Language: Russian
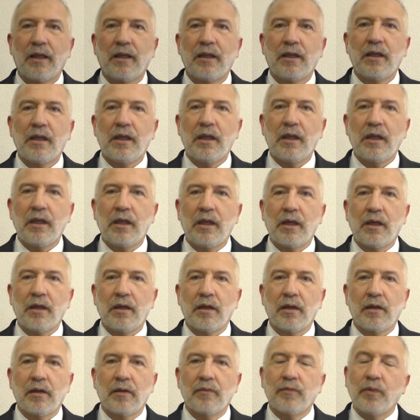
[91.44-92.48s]
И,
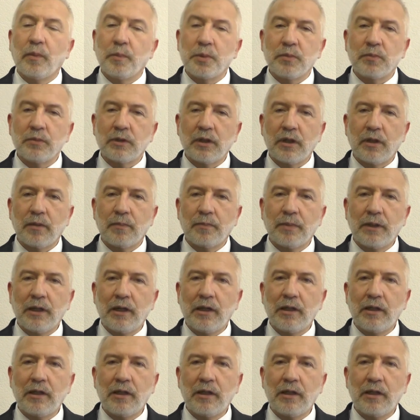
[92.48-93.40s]
в общем-то, были